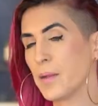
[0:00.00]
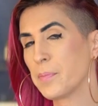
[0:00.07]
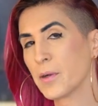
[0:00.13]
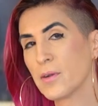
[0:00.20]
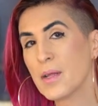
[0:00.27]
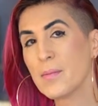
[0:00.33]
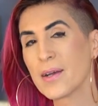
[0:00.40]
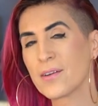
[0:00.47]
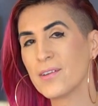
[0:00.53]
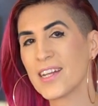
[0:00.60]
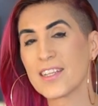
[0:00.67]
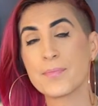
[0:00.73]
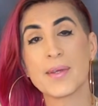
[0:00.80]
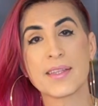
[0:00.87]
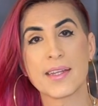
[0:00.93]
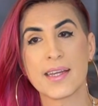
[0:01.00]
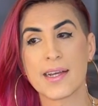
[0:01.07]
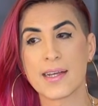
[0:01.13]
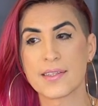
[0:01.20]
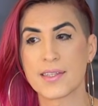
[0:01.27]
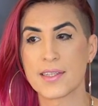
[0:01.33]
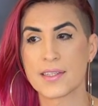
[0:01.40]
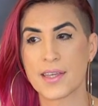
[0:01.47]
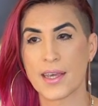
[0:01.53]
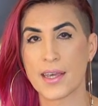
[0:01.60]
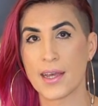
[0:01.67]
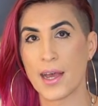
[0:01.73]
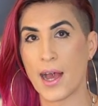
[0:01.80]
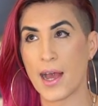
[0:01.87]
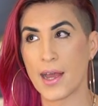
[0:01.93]
El problema con las métricas es
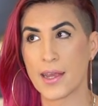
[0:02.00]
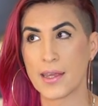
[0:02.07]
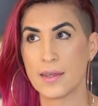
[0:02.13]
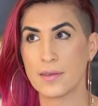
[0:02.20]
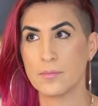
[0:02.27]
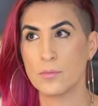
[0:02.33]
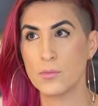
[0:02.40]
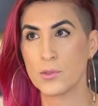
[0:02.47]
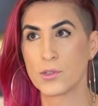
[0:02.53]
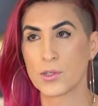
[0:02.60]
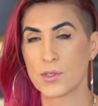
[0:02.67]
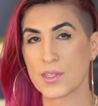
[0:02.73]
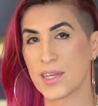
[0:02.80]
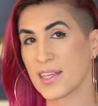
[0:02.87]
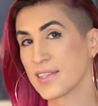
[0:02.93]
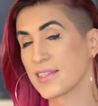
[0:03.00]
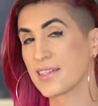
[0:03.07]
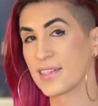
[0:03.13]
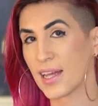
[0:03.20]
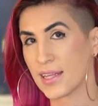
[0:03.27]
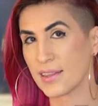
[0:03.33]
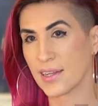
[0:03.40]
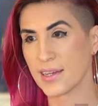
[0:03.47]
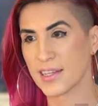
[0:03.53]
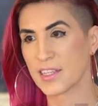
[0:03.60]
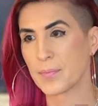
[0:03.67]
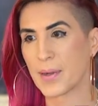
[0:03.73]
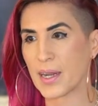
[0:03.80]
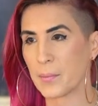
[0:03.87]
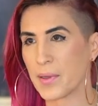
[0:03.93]
que hay muchos estándares
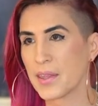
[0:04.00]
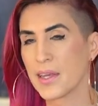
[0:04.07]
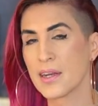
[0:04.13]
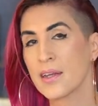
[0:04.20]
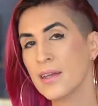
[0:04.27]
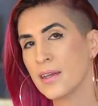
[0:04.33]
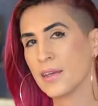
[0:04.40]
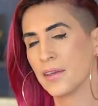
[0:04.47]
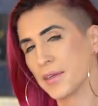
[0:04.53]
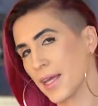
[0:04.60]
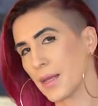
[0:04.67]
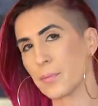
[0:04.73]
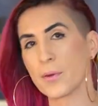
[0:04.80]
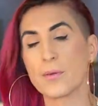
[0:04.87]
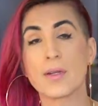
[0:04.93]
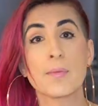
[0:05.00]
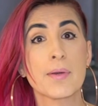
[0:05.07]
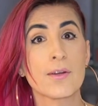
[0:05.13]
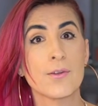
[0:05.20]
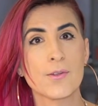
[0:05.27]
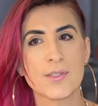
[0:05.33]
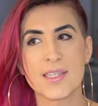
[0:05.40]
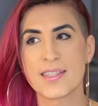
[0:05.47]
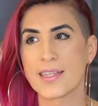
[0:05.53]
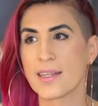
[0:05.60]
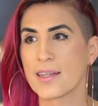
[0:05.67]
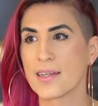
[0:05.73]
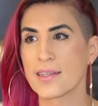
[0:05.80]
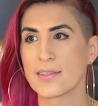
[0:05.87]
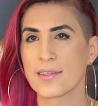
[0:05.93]
para medir y el problema con los
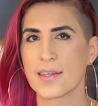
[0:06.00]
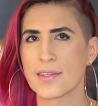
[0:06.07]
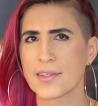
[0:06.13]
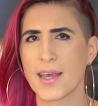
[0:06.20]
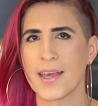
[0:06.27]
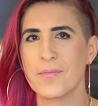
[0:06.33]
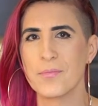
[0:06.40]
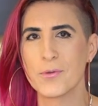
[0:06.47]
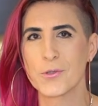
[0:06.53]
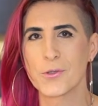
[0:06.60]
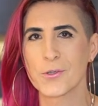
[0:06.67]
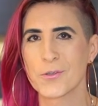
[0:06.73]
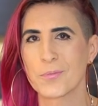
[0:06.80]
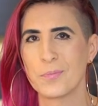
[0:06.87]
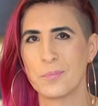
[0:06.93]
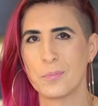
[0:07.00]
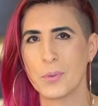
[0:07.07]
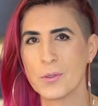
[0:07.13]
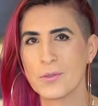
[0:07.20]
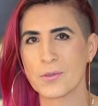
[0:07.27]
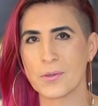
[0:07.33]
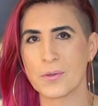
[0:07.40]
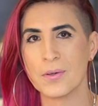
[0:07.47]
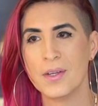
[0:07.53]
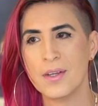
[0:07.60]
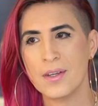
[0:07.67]
estándares es que hay muchos, puntos